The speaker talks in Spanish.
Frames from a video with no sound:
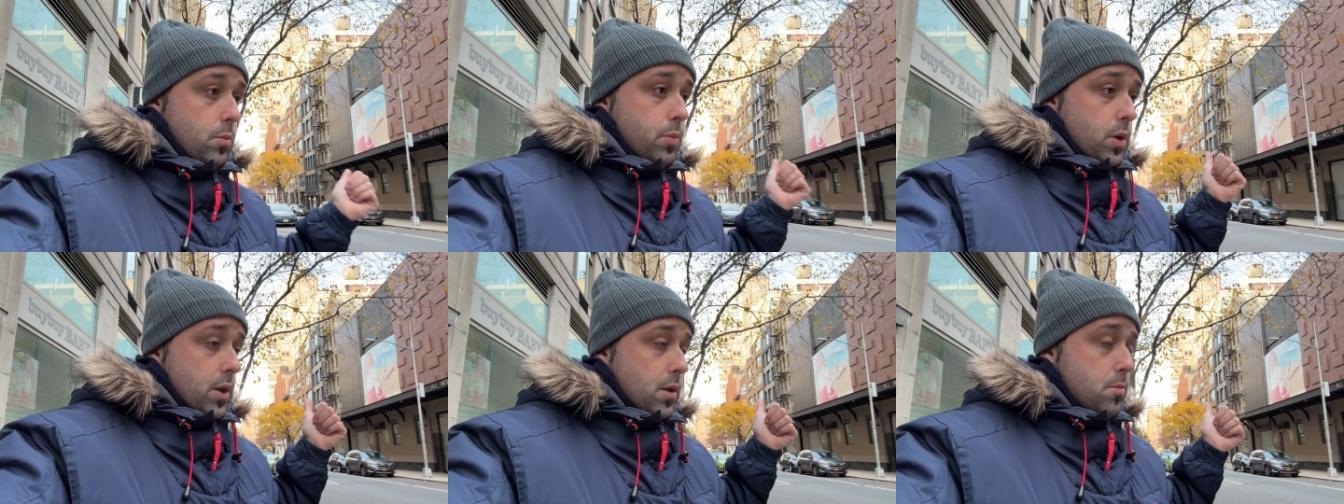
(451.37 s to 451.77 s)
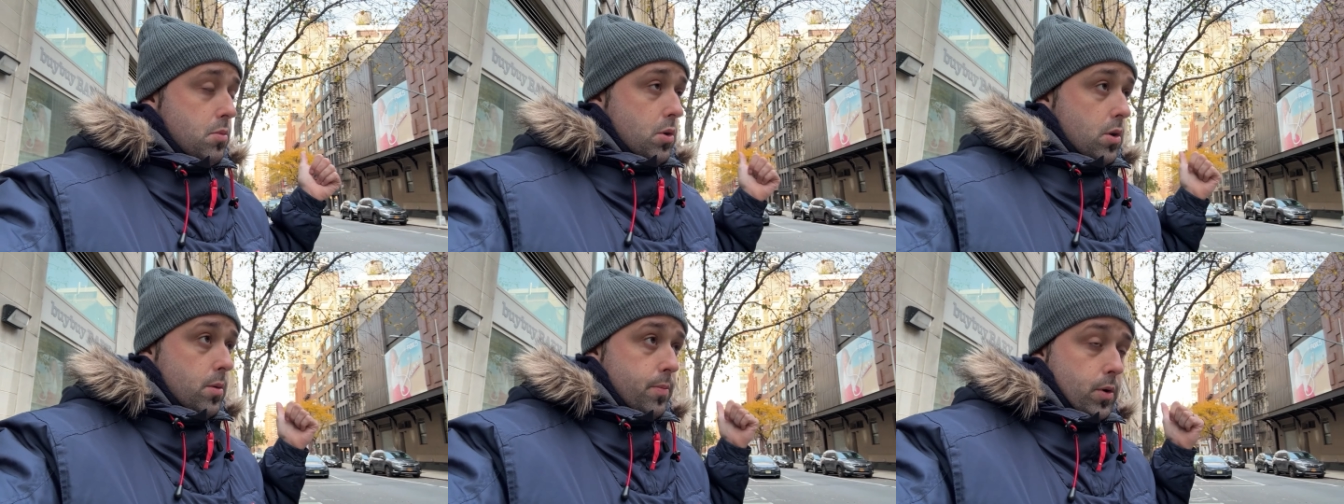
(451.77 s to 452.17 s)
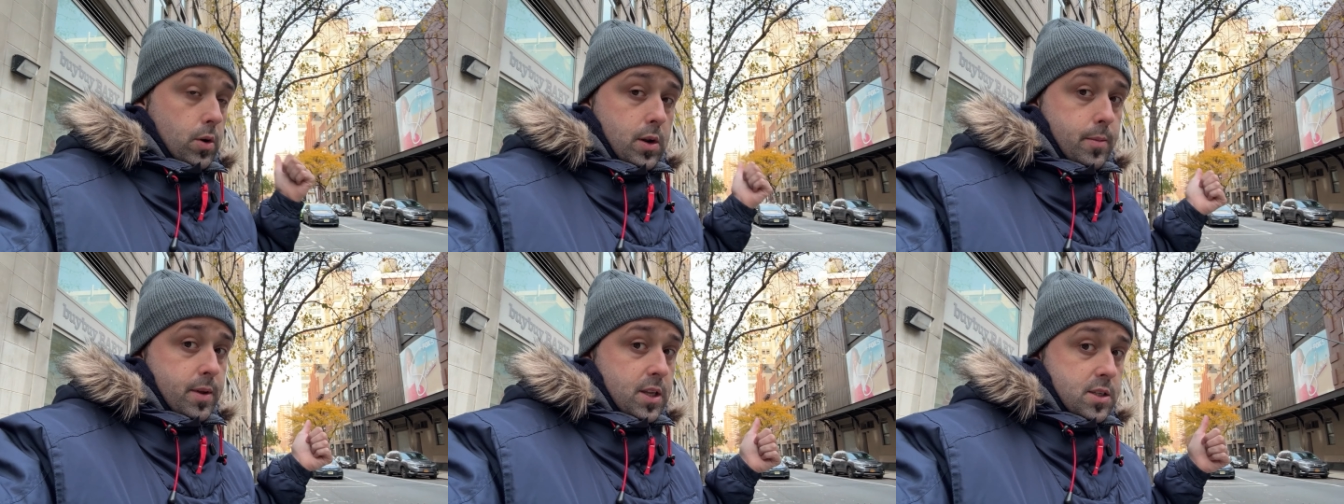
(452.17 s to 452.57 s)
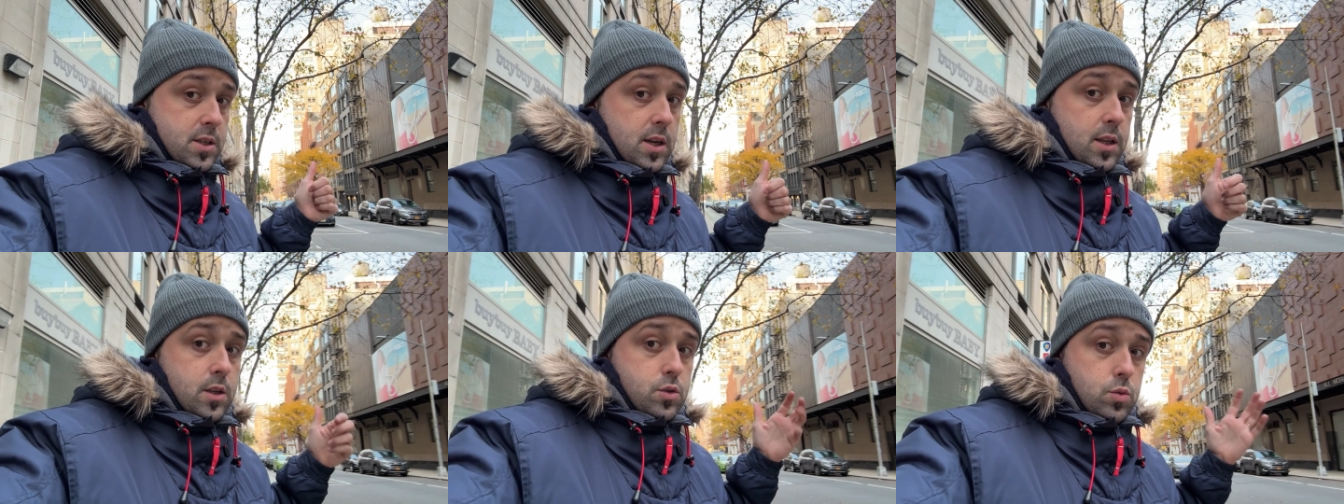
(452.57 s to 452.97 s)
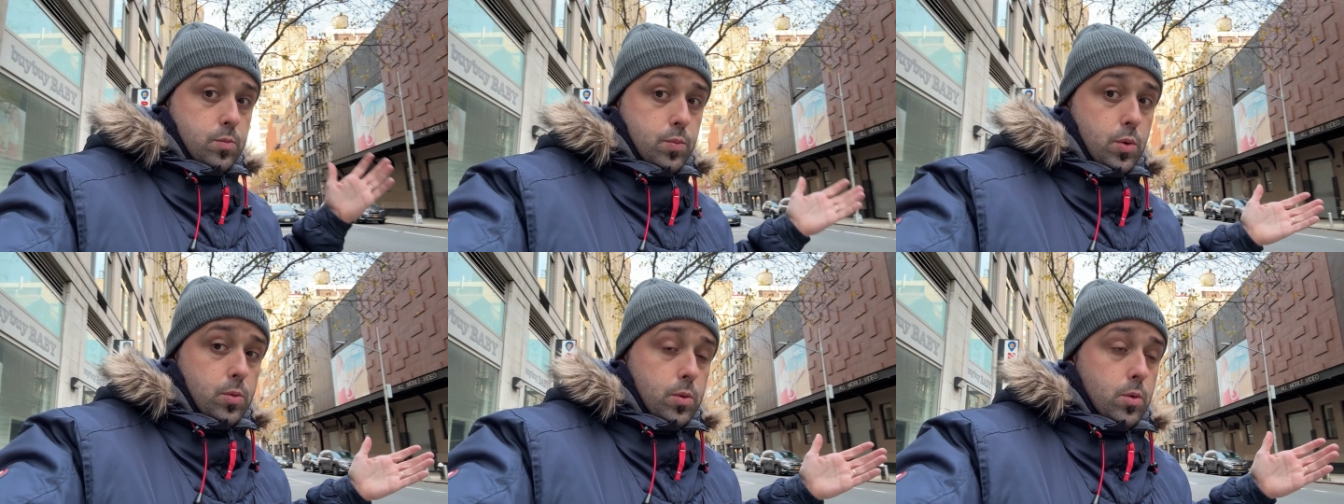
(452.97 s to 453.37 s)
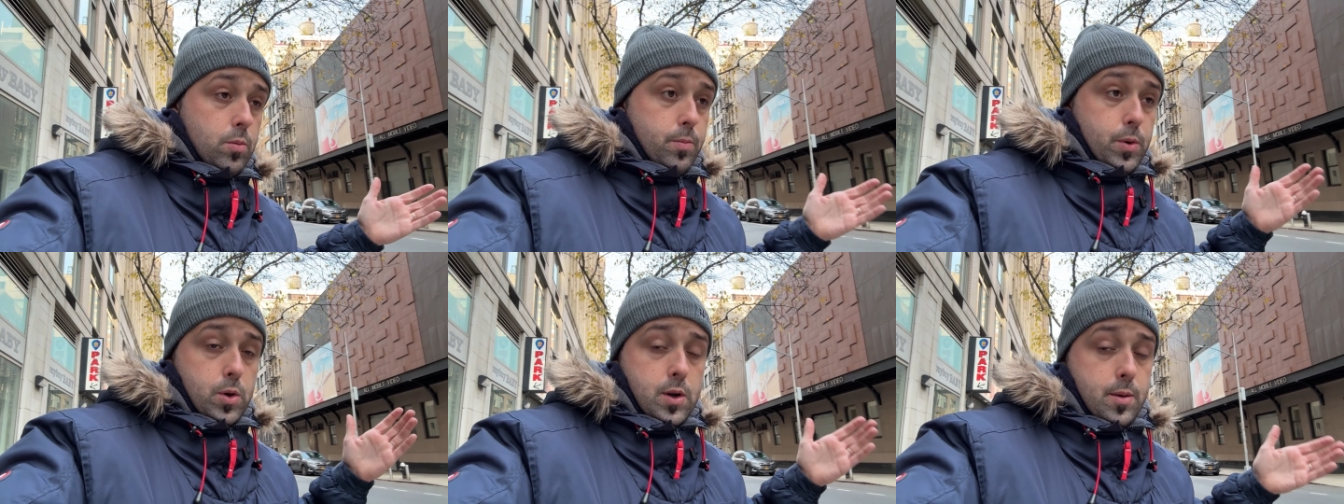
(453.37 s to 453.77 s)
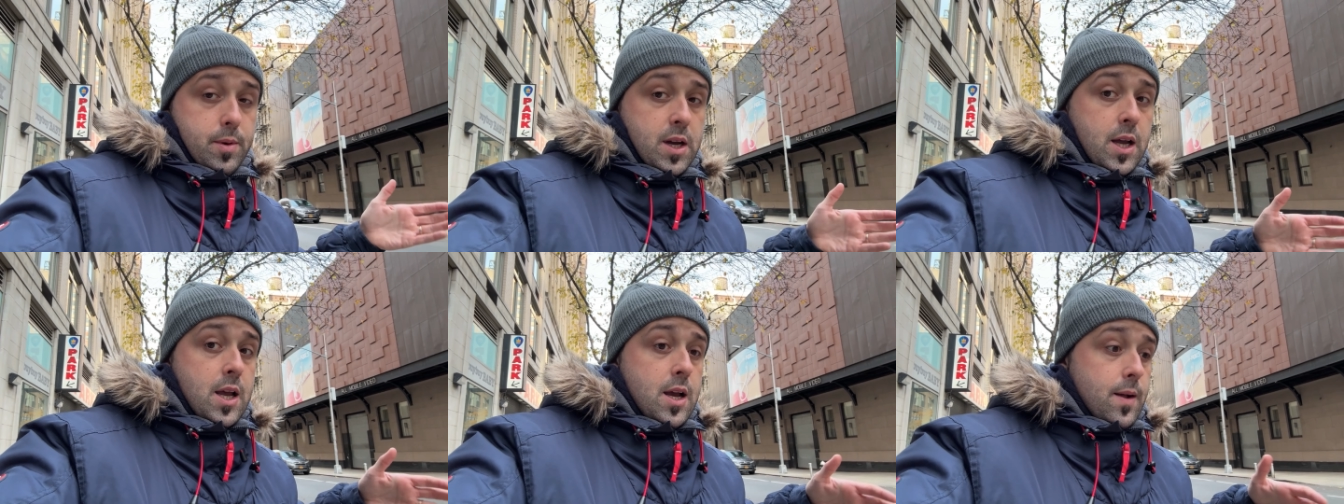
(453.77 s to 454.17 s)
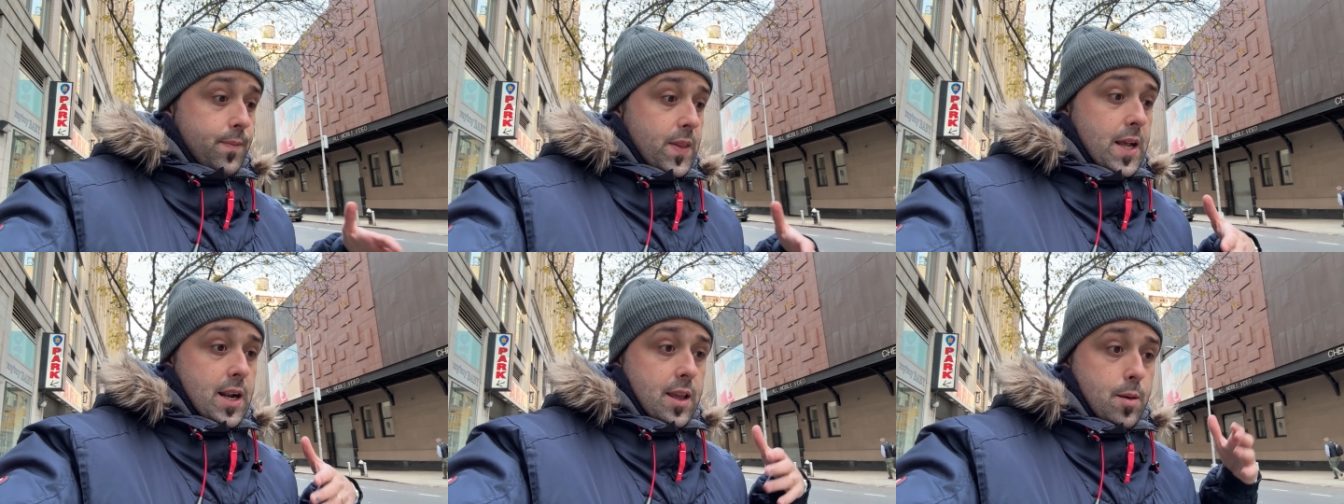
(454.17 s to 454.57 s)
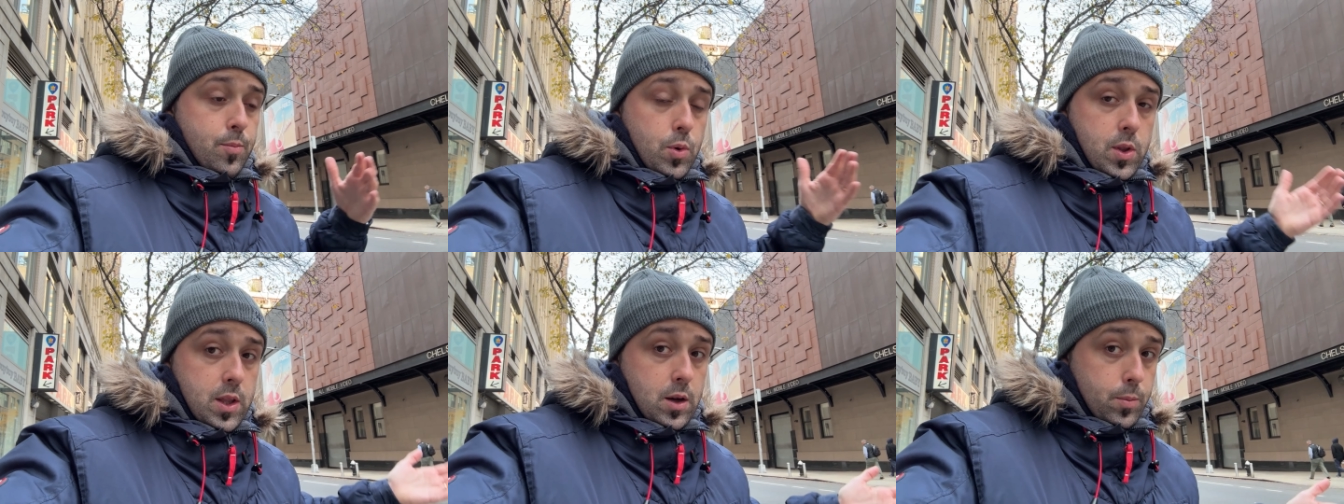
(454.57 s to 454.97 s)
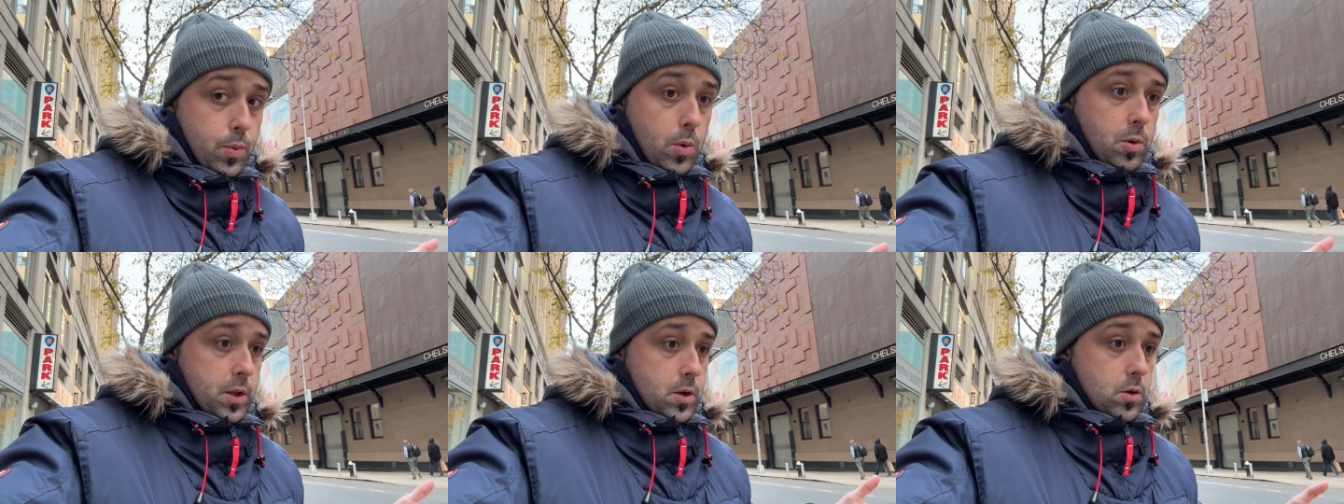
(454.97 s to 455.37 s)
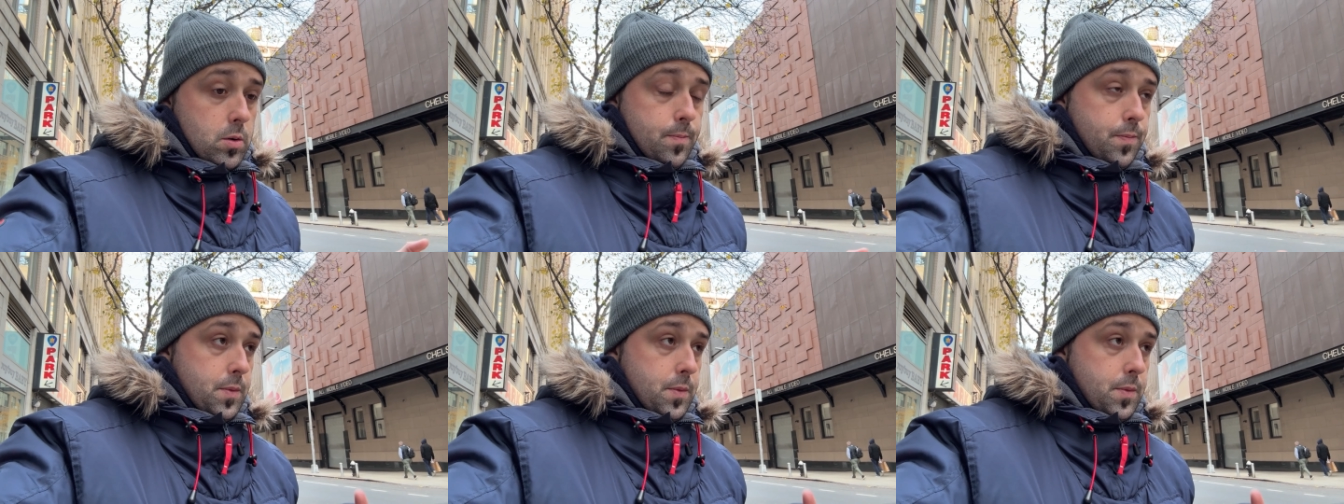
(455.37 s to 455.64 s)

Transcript: Por ejemplo, el programa de serie es un, un programa al que puede ir público.